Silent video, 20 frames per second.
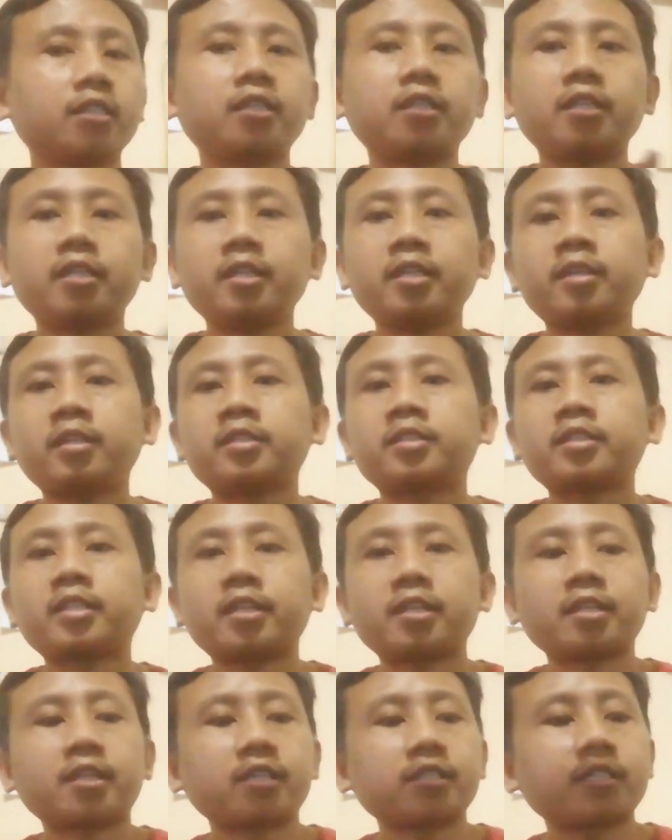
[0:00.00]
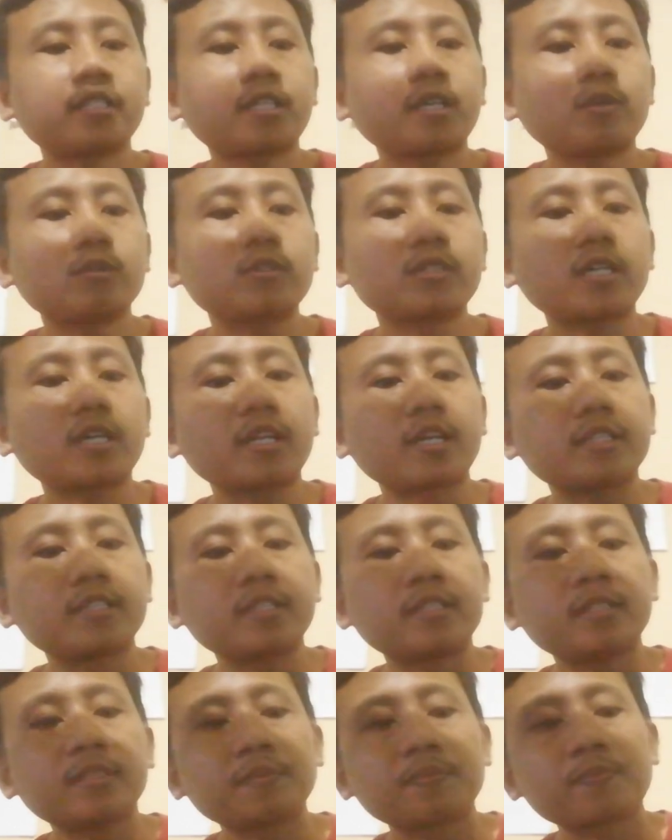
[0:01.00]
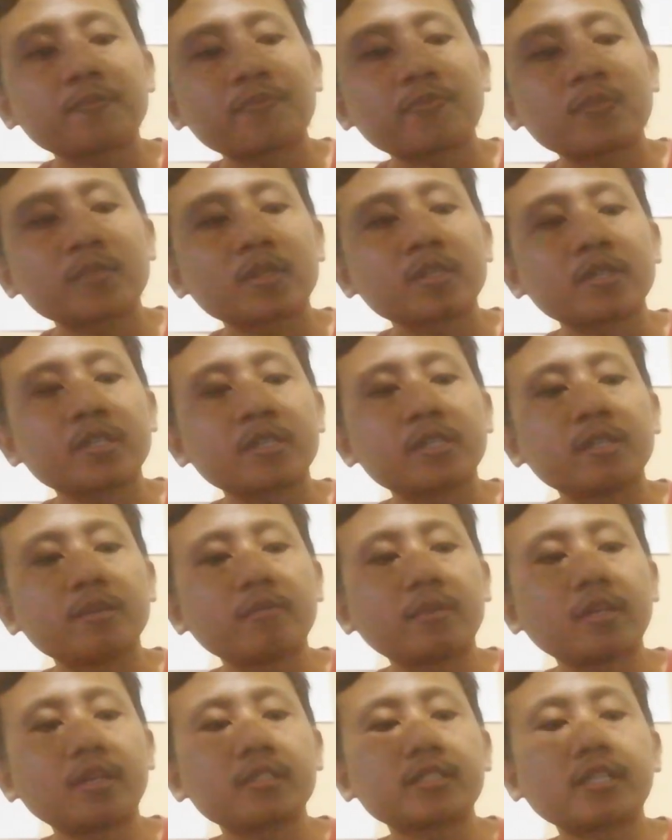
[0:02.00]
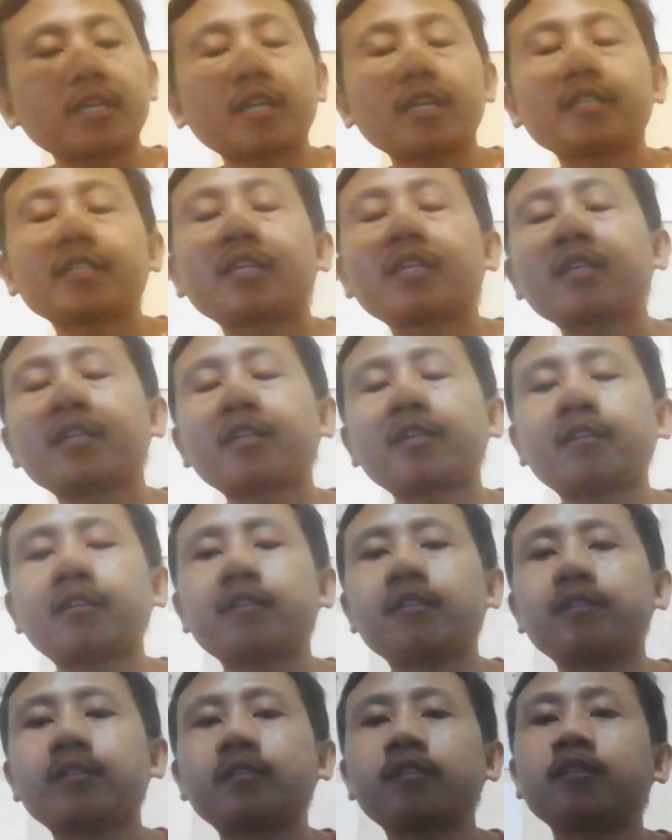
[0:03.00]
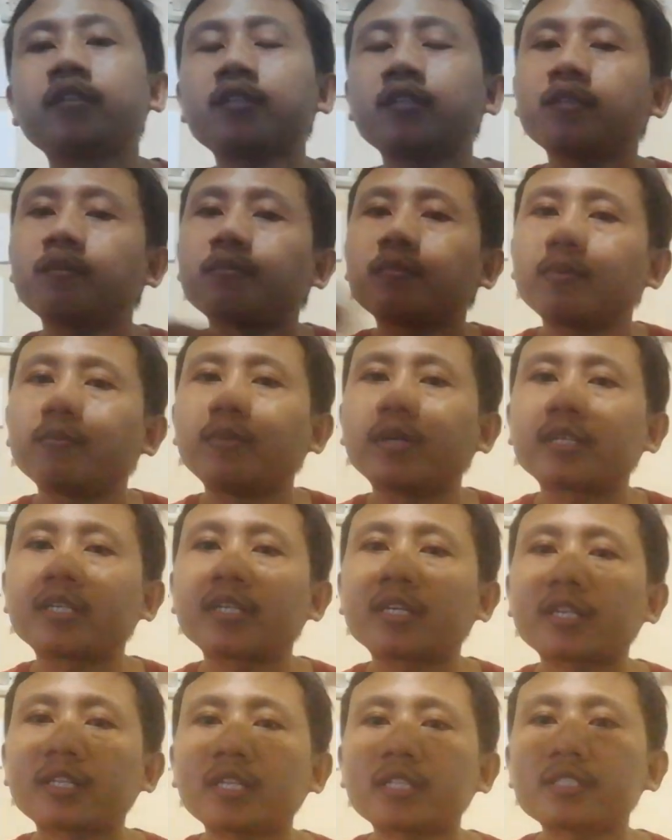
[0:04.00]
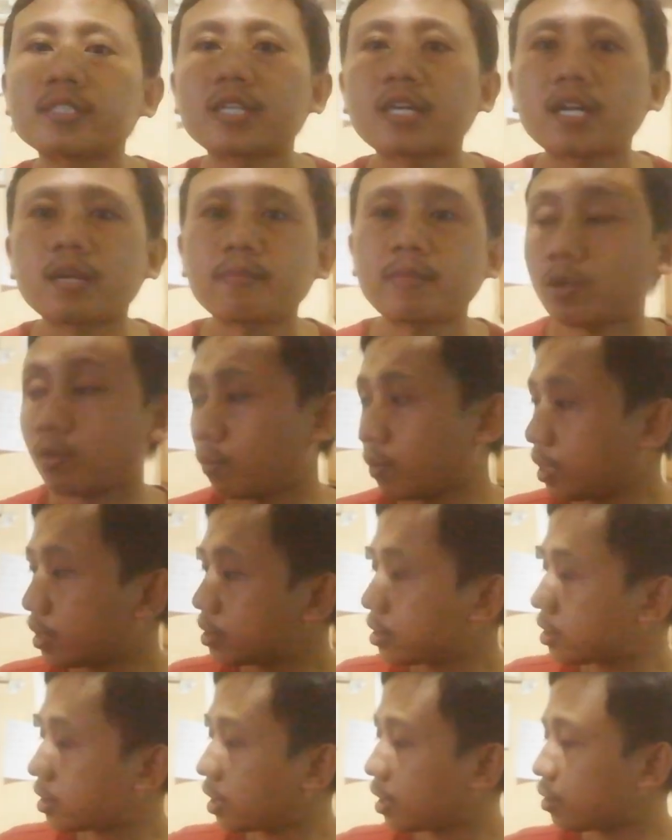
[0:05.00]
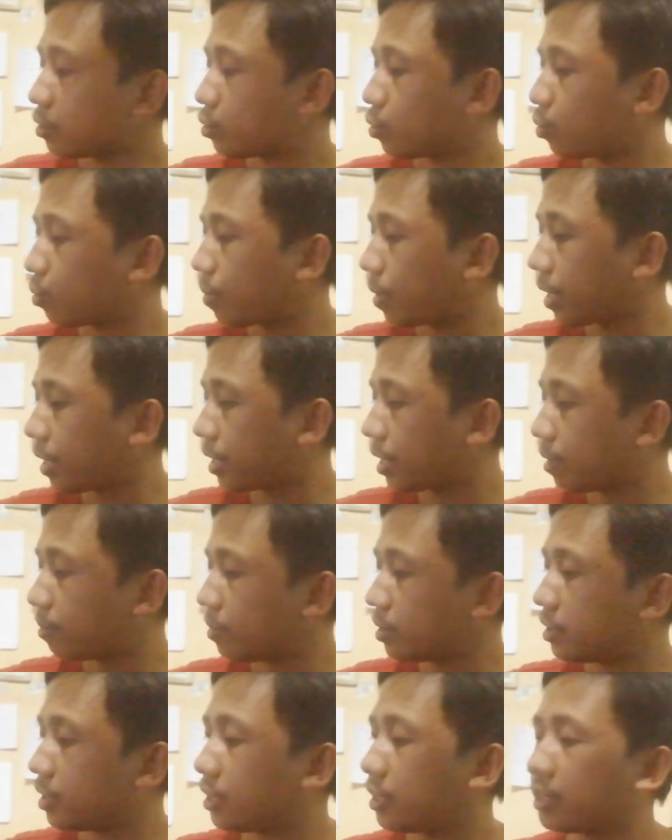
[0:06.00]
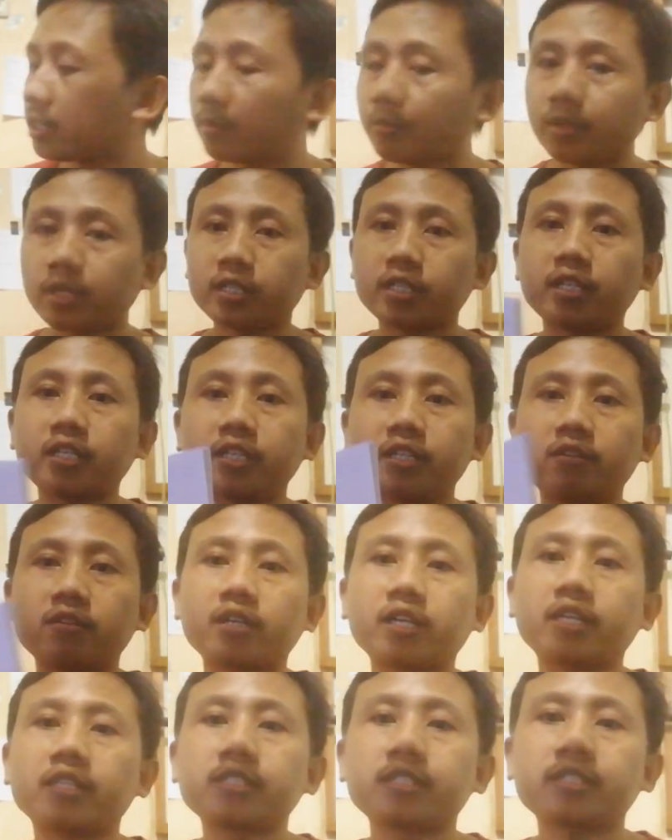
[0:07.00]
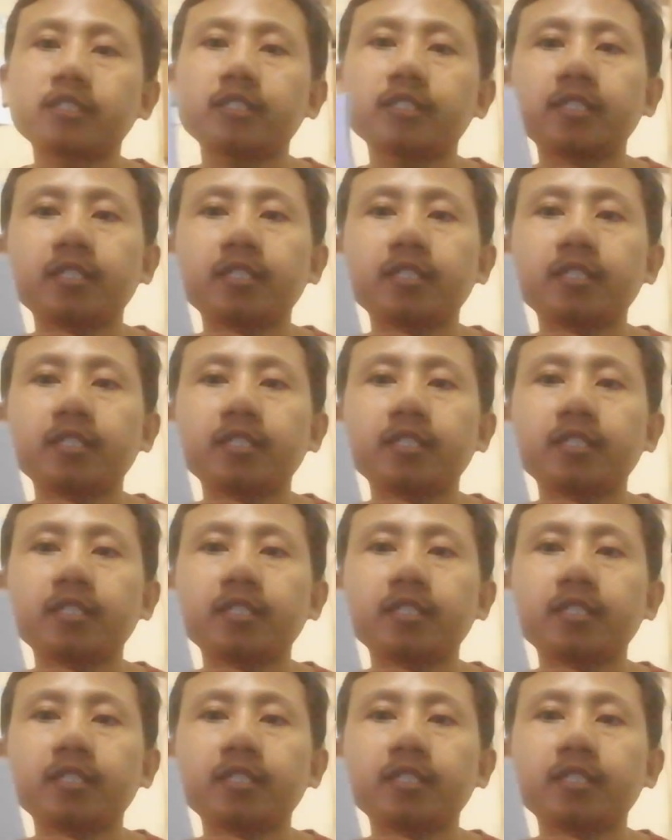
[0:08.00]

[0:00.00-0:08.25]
Ini saya kasih tahu caranya Gimana caranya eh, membagi kertas secara manual supaya menjadi seperti ini loh guys